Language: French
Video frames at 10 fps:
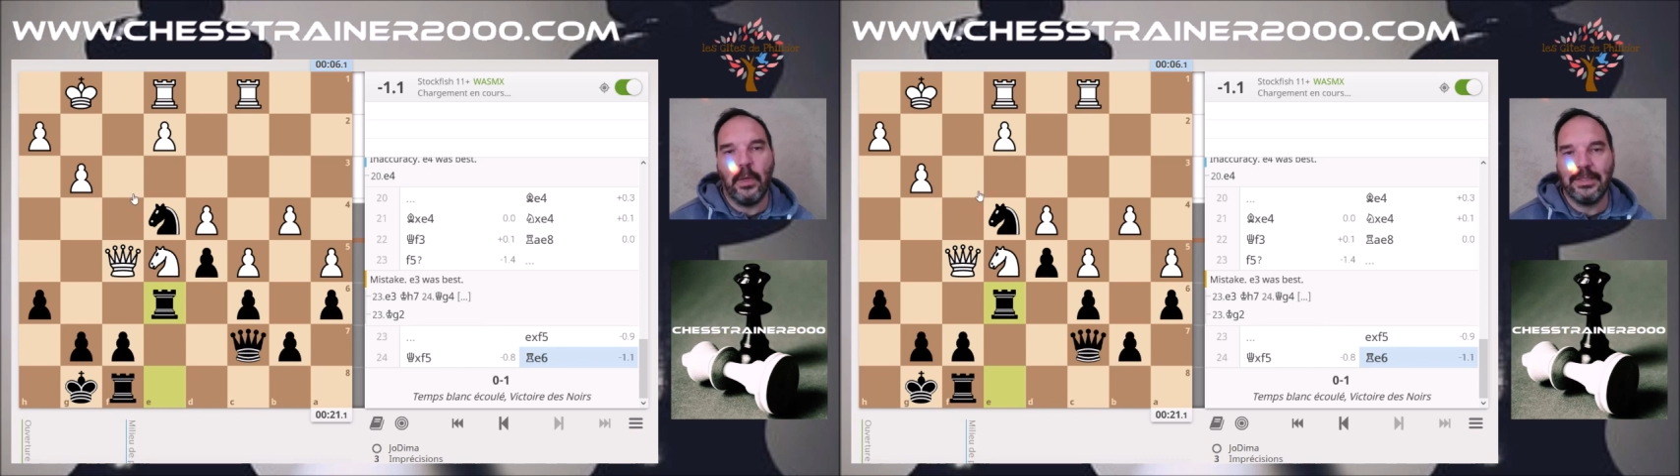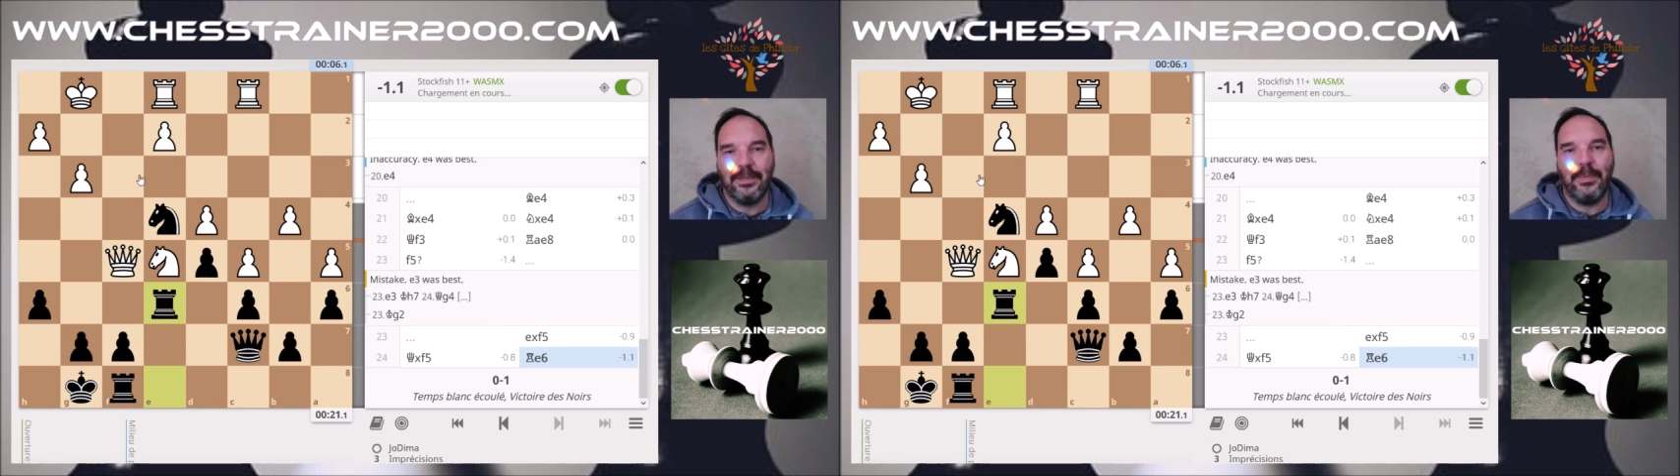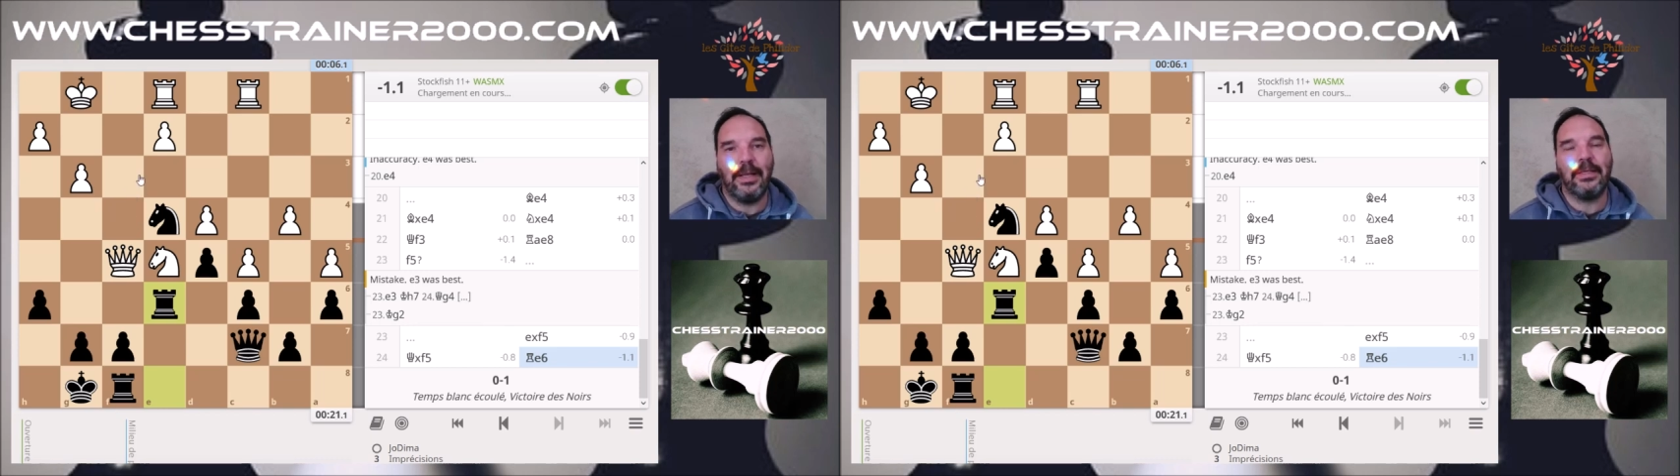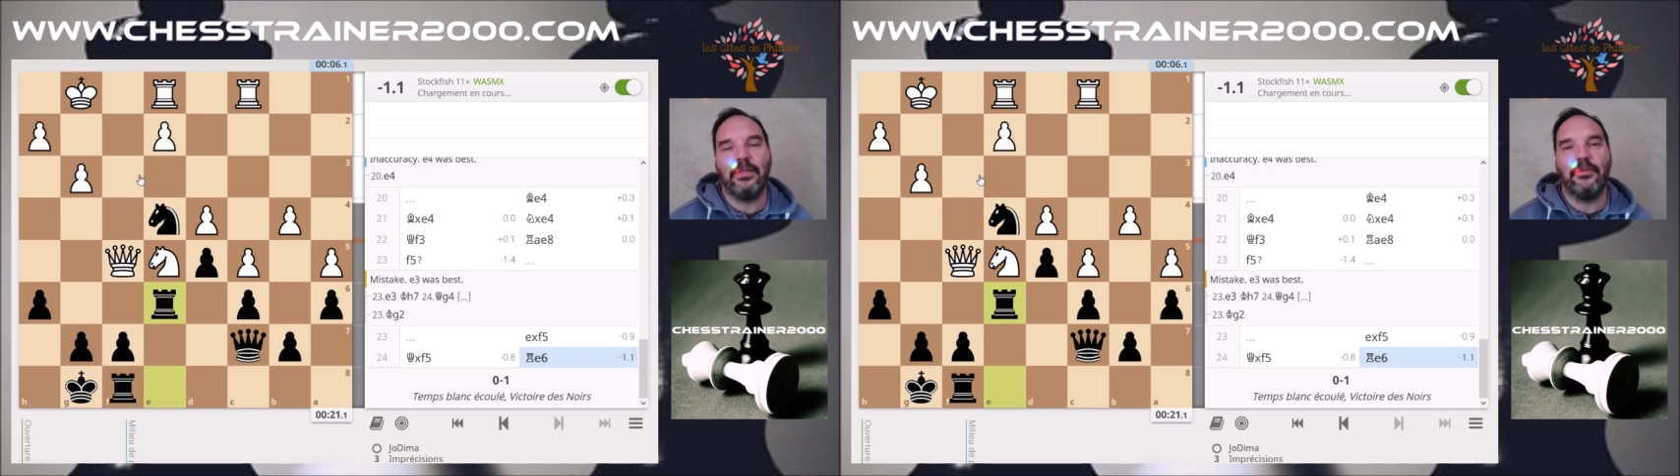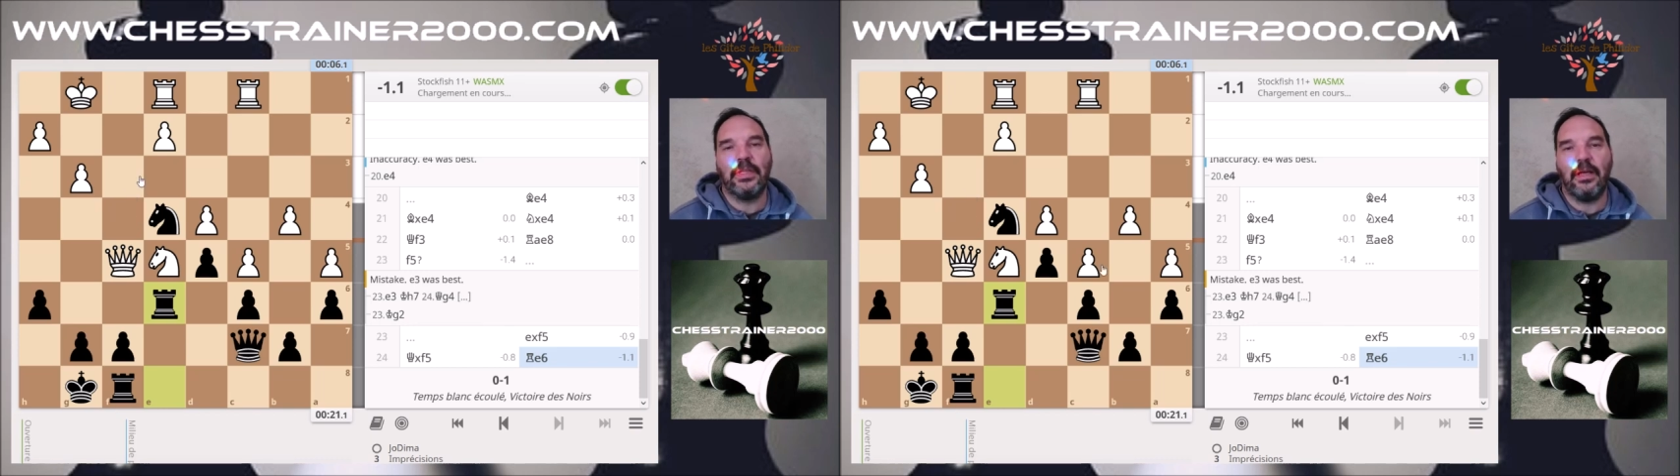C'est pas là qu'il
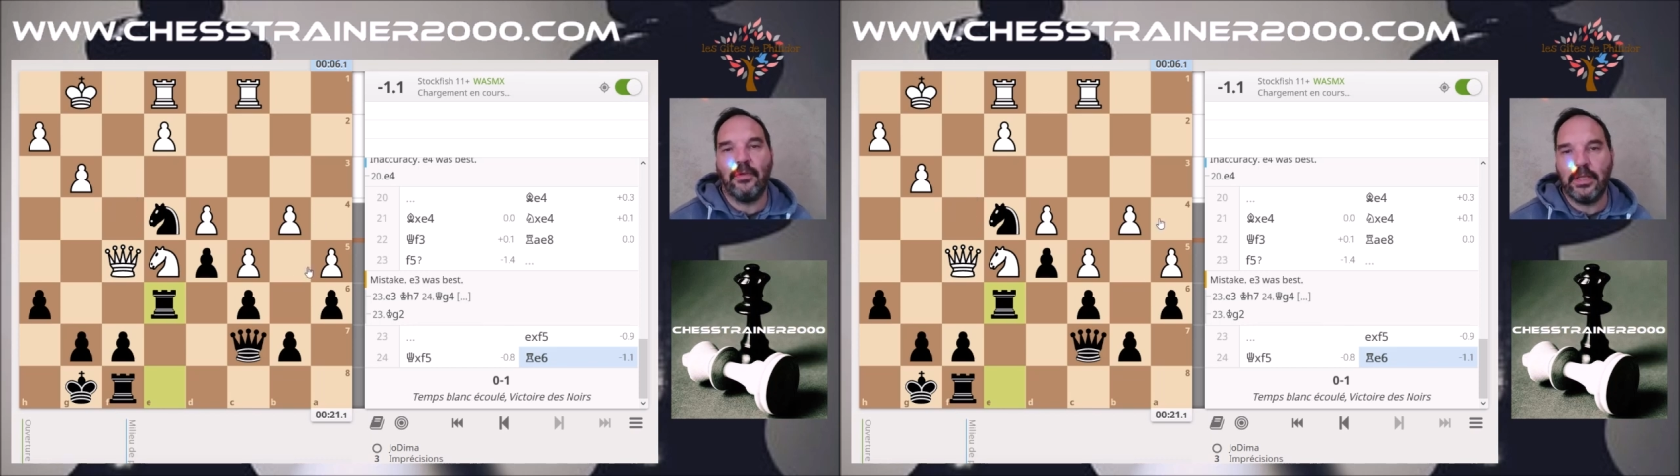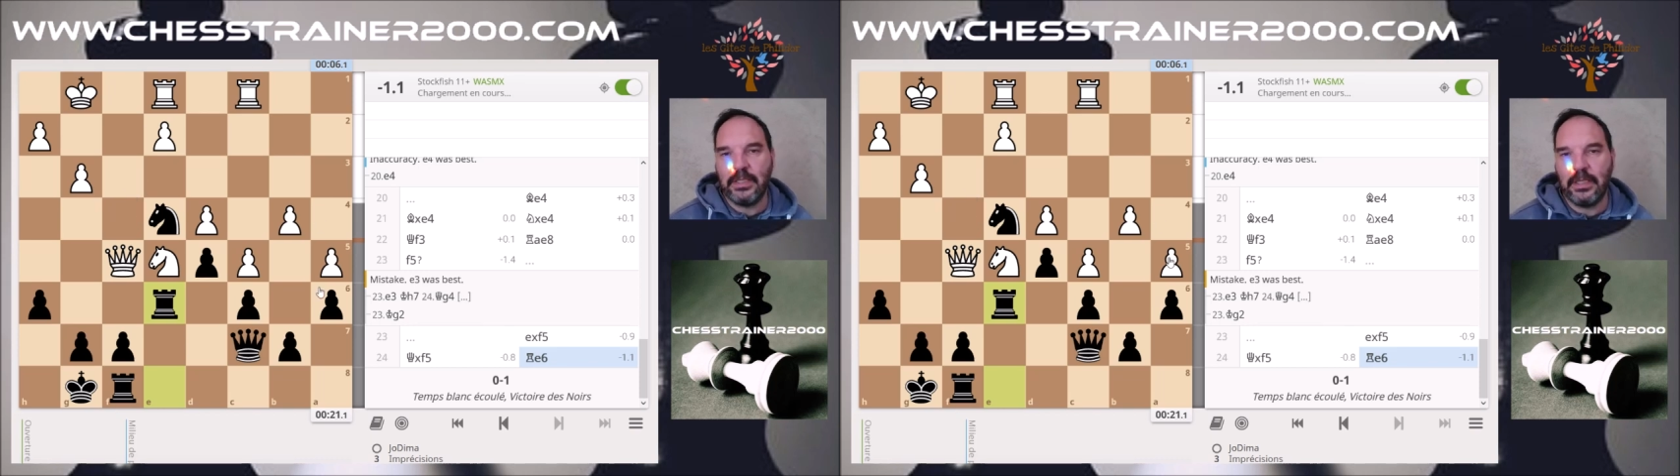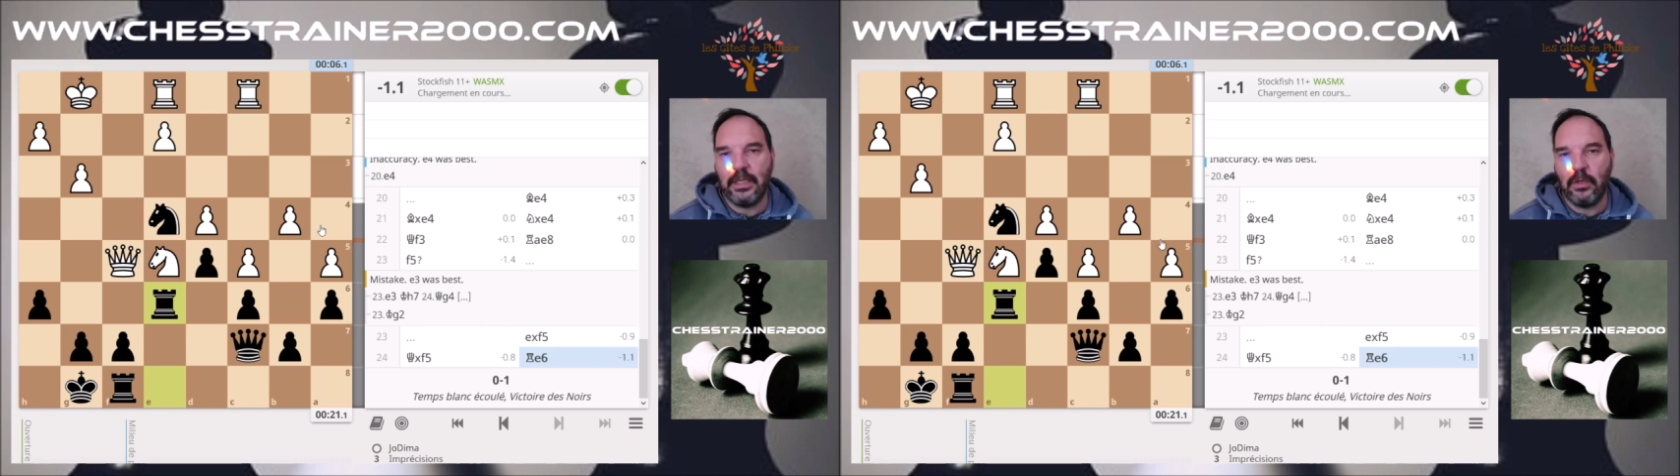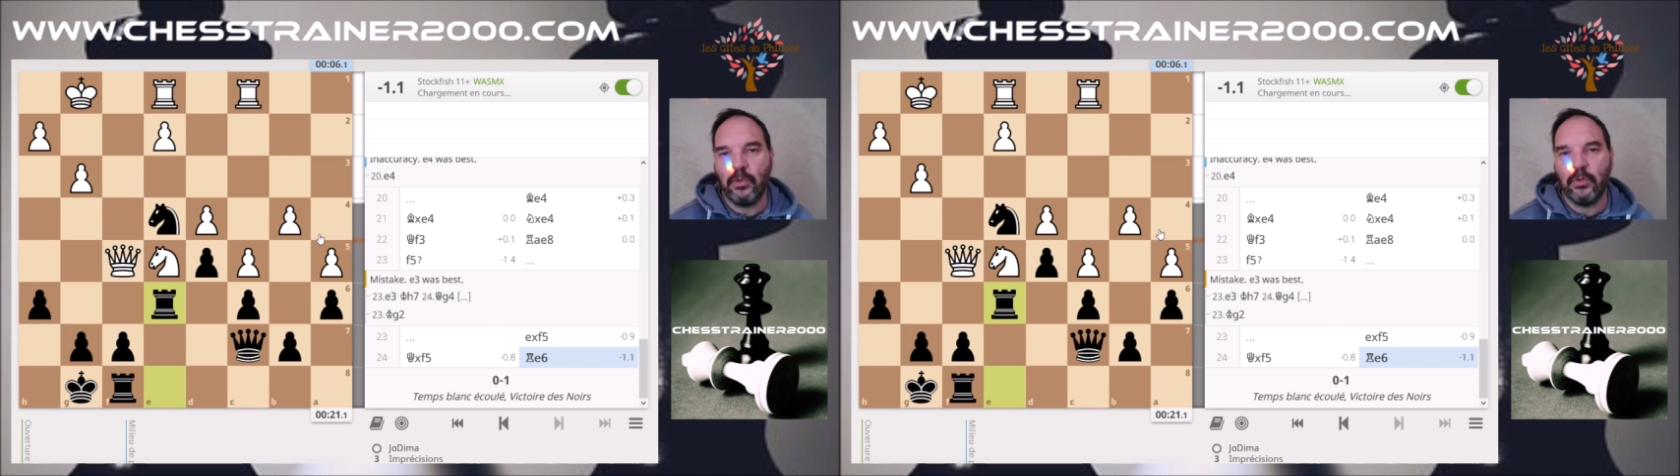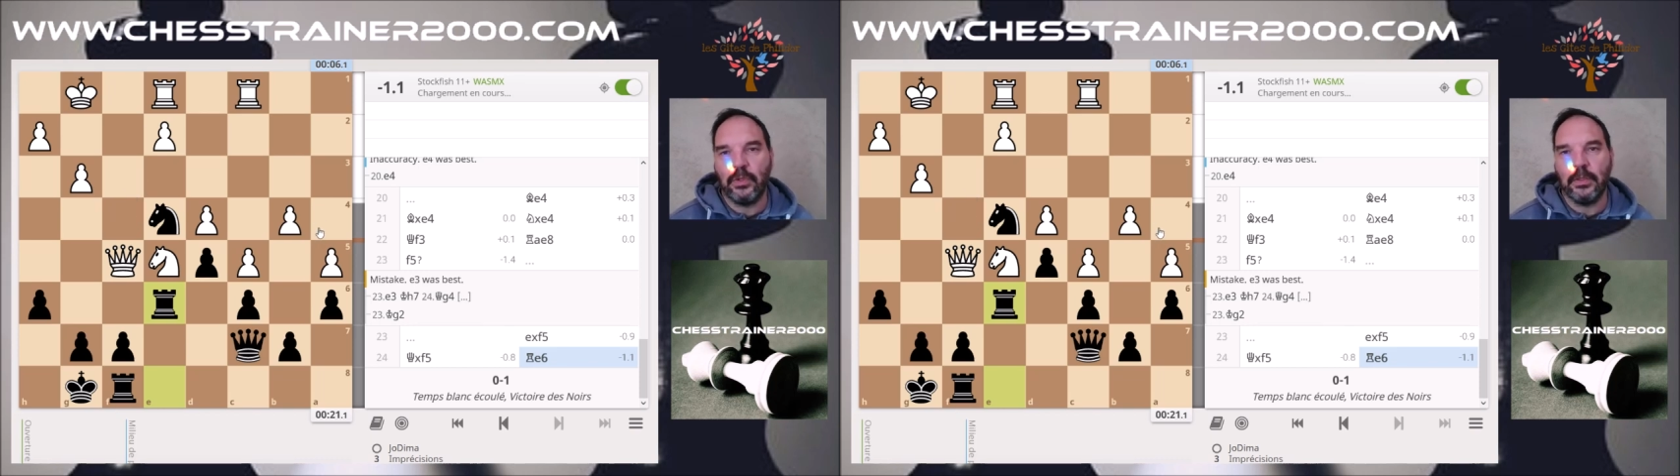devait travailler, c'était de l'autre
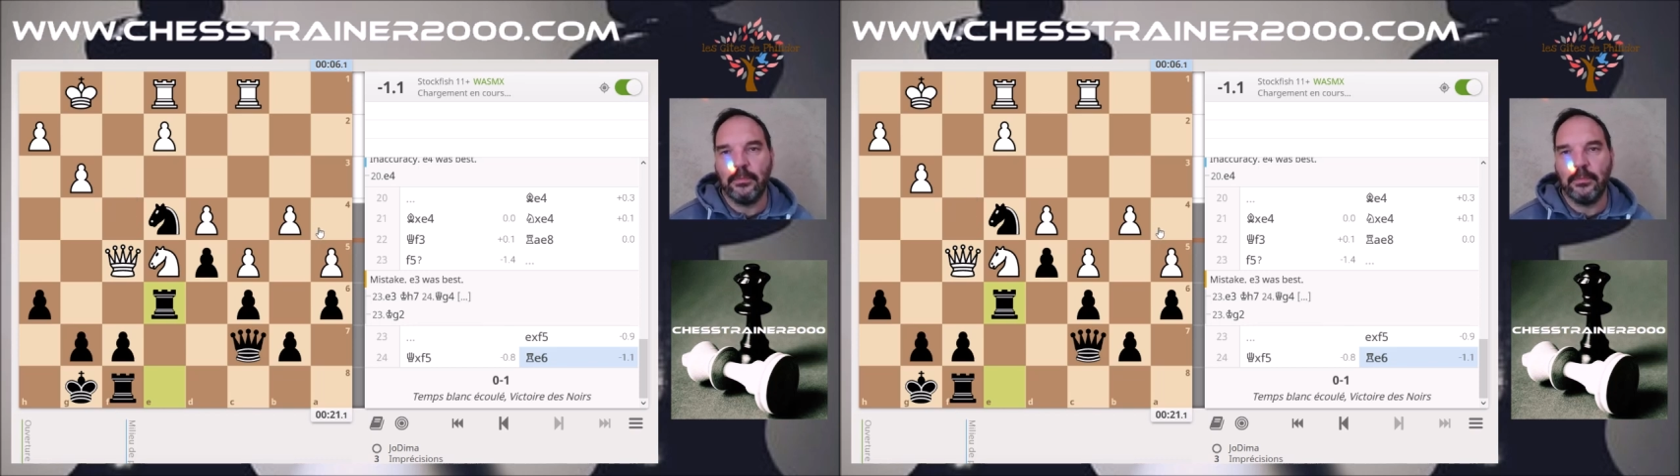côté.